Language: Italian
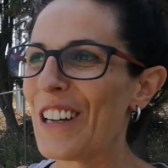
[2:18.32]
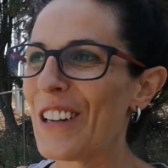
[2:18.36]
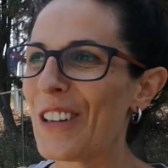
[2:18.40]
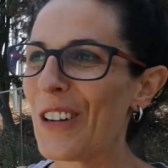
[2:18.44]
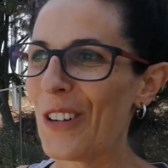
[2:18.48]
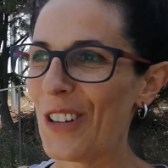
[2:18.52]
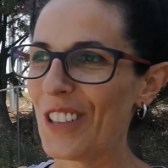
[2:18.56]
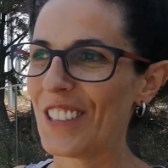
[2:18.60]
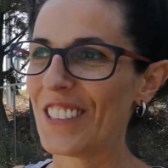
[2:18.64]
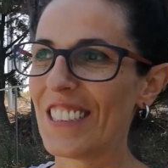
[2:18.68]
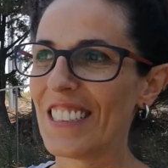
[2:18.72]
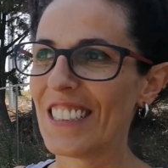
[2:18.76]

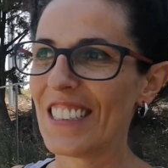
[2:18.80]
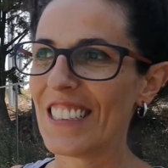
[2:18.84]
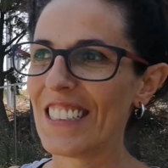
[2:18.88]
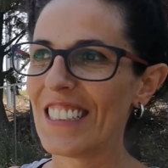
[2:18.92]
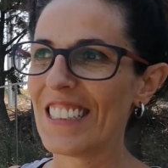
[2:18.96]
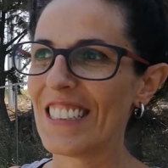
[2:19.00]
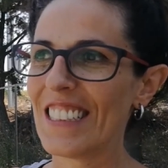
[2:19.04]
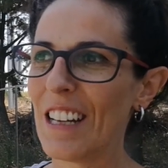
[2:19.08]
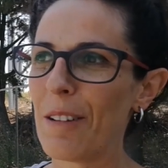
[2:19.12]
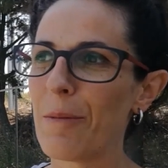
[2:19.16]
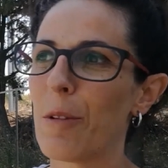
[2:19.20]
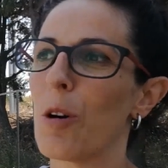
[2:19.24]
con,
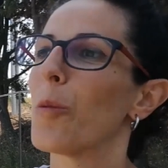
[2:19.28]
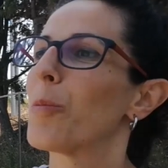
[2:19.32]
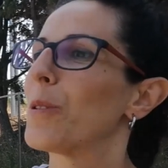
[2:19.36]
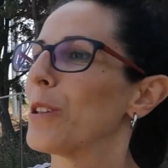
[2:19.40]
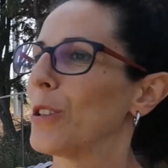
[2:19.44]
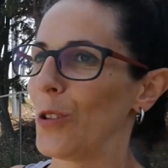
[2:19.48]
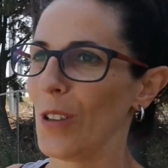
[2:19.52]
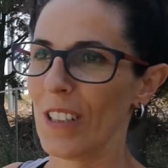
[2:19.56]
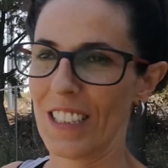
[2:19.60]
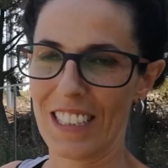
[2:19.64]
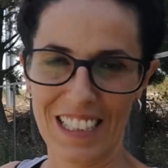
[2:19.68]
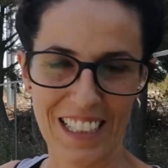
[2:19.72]
eh, abbiamo
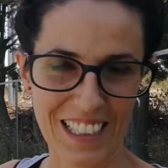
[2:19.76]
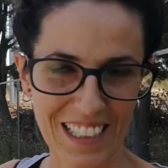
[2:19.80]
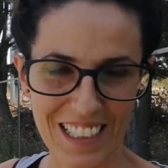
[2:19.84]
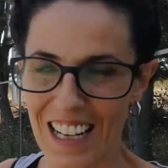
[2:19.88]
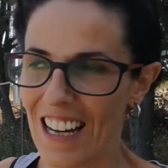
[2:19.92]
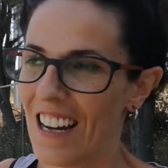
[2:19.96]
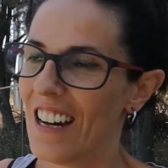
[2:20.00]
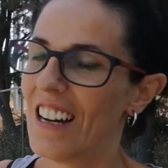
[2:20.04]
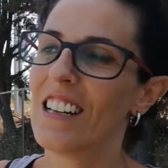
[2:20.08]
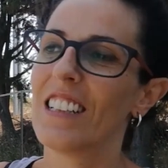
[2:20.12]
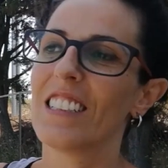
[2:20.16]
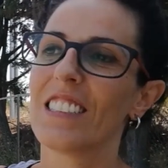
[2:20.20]
preso anche i
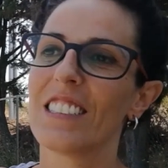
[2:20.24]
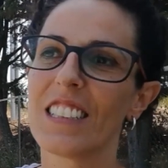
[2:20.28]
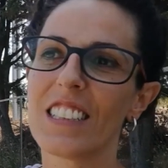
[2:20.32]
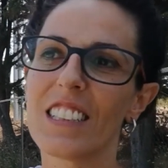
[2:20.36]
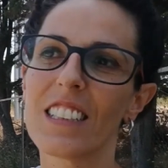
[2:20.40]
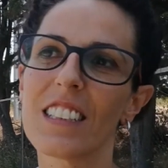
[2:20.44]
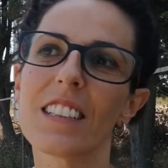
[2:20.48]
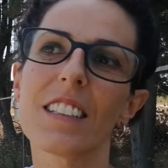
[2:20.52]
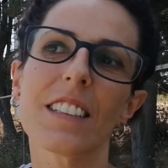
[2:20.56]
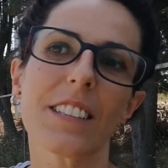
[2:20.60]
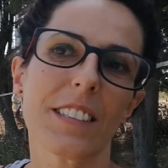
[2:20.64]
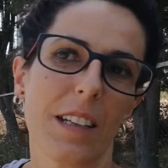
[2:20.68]

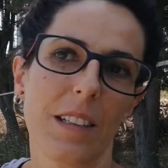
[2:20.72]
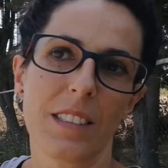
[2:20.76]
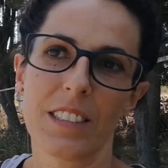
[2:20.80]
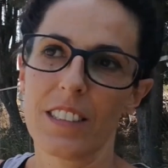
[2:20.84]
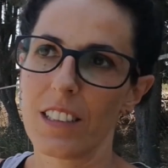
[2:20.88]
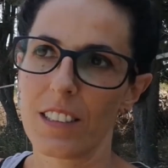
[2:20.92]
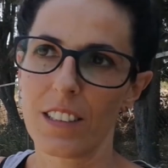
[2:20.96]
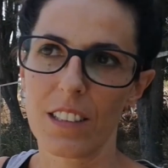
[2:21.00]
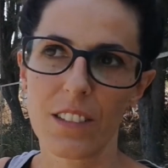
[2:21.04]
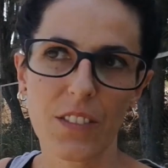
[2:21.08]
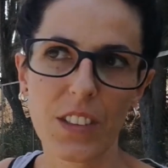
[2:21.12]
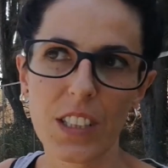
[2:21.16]
cani, siamo
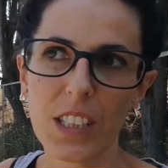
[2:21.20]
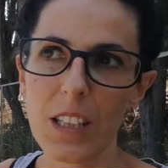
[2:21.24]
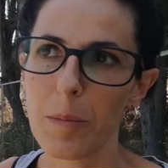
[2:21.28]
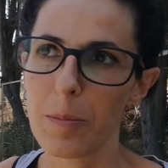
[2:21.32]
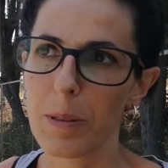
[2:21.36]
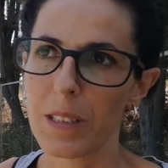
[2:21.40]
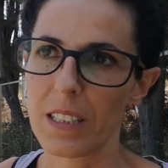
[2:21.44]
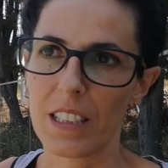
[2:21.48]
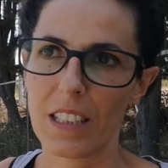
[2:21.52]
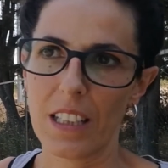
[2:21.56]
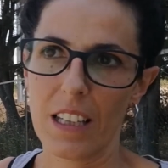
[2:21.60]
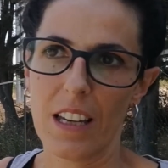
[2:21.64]
andati
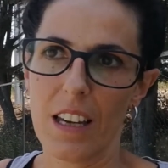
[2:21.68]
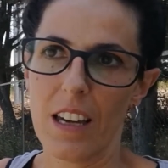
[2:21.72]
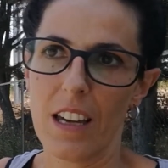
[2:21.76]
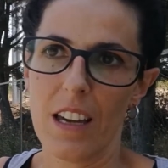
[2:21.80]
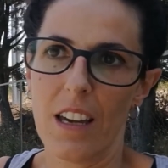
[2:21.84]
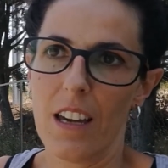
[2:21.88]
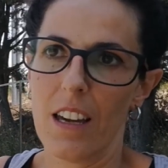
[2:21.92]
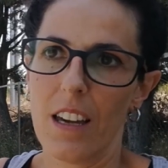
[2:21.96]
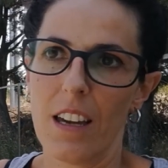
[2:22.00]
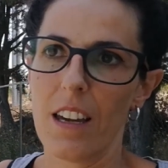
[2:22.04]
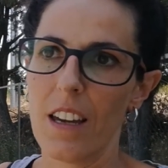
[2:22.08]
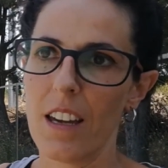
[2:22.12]
via
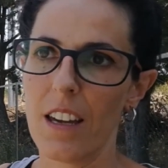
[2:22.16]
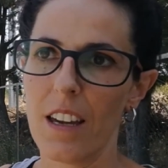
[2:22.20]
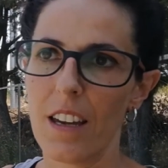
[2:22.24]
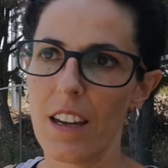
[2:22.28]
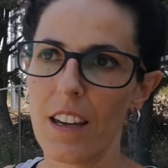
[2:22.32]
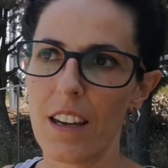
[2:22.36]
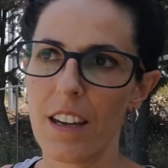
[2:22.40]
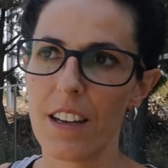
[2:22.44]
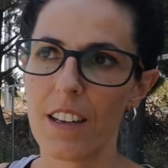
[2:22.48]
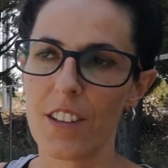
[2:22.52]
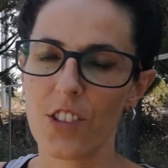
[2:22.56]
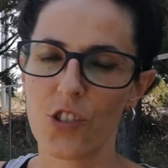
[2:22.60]

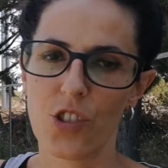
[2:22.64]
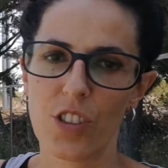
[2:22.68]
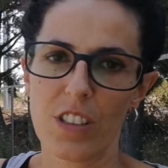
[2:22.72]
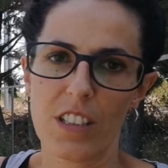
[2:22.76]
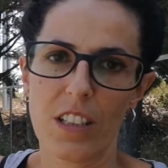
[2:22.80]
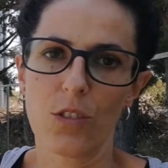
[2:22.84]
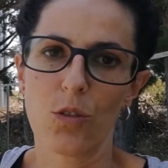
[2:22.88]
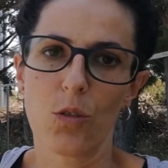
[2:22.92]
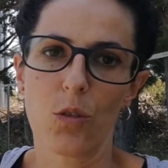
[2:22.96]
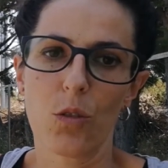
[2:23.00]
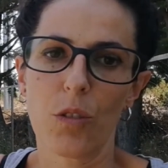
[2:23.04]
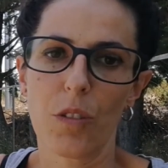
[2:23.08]
perché
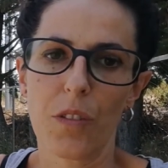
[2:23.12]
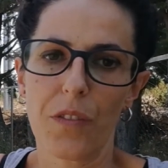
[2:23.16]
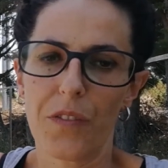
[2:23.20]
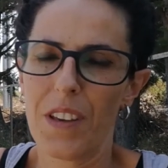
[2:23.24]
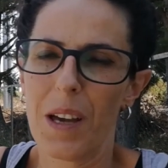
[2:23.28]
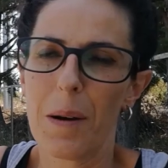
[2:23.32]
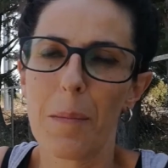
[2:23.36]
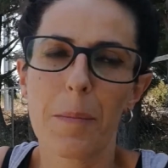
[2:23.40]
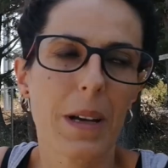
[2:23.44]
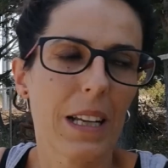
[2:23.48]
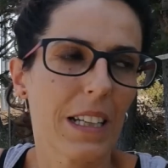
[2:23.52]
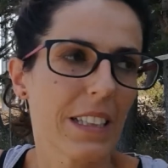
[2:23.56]
c'erano
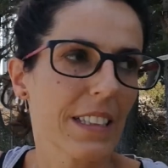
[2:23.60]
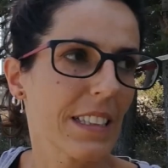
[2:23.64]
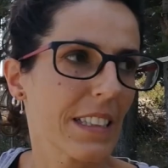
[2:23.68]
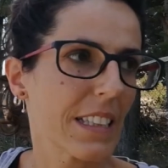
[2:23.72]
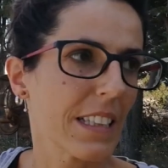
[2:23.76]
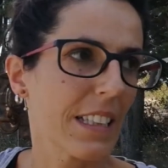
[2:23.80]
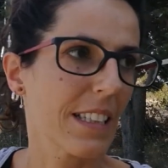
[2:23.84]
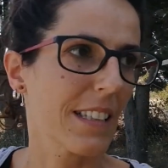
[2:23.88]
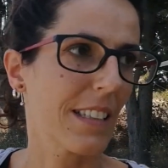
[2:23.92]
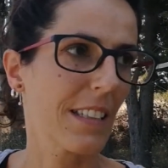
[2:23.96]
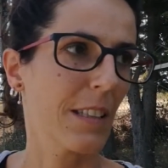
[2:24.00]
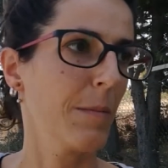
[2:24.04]
fiamme
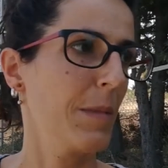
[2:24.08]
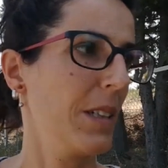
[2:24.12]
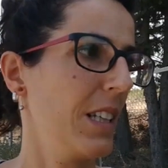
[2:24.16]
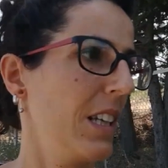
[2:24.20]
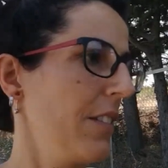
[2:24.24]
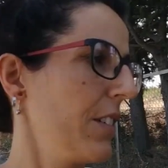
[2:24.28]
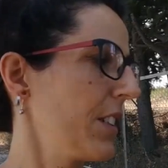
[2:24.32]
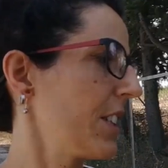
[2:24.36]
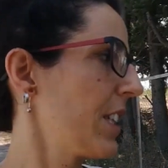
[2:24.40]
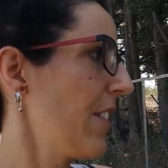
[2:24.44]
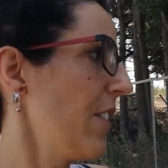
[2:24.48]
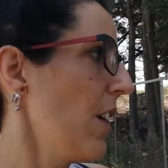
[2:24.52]
altissime,
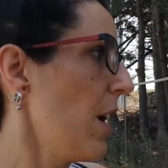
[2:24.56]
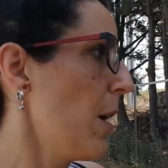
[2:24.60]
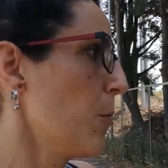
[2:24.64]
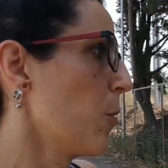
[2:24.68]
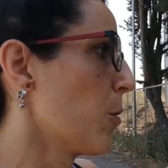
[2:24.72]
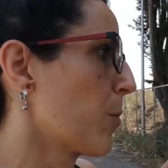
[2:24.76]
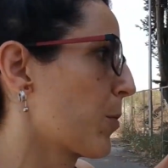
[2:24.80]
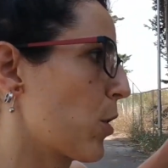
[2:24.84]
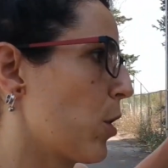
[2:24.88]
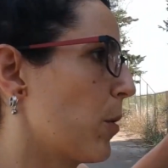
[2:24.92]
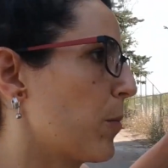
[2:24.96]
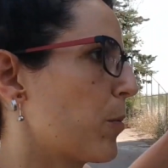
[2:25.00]
le
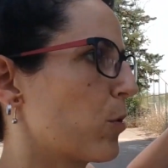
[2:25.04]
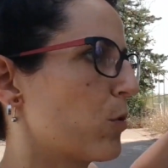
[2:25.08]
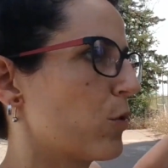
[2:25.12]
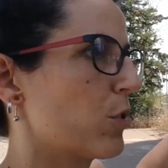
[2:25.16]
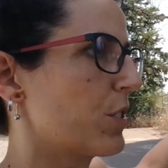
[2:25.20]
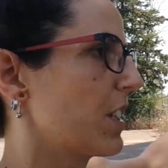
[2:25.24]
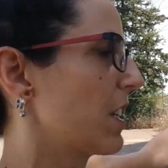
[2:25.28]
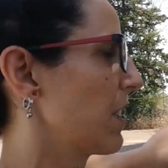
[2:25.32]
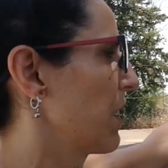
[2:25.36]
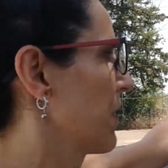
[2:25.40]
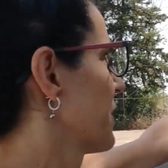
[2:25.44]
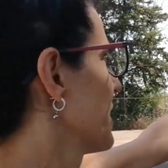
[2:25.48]
vedevamo proprio
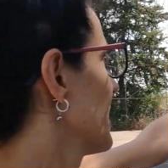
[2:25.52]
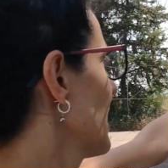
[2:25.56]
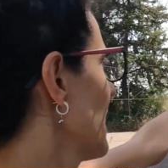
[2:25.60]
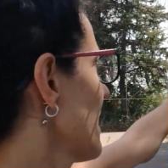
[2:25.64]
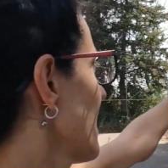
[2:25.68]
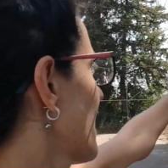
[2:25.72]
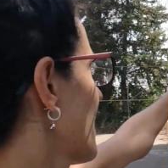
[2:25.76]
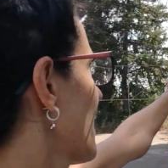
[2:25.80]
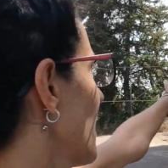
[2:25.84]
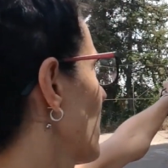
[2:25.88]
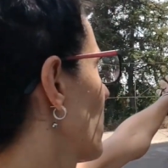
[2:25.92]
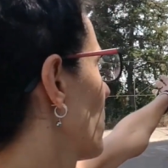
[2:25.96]
noi dalla
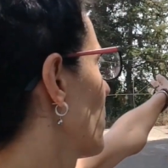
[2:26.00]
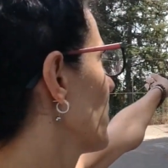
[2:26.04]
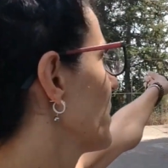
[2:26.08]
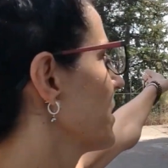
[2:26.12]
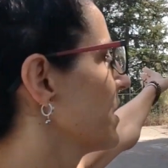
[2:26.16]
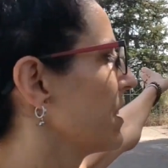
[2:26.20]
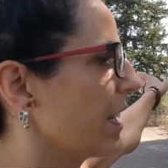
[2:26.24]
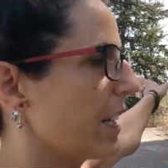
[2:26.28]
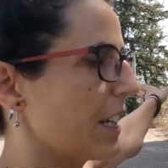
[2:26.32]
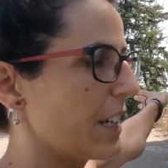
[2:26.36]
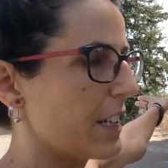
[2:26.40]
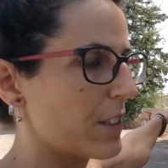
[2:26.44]
finestra qui
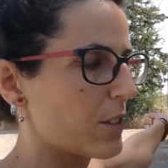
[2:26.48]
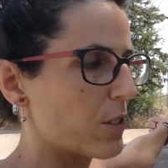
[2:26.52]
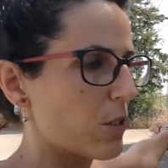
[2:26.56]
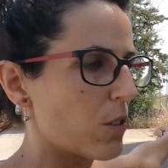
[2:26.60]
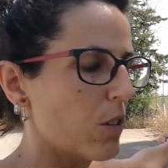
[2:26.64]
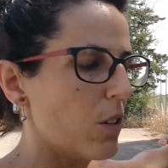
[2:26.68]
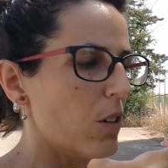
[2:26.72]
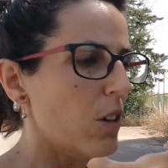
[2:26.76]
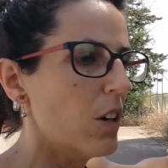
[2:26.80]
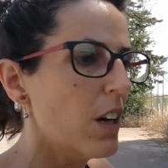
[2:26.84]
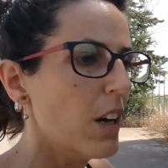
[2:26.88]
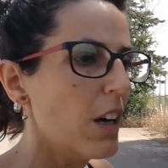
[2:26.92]

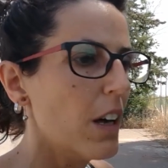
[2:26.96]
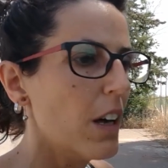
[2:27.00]
dietro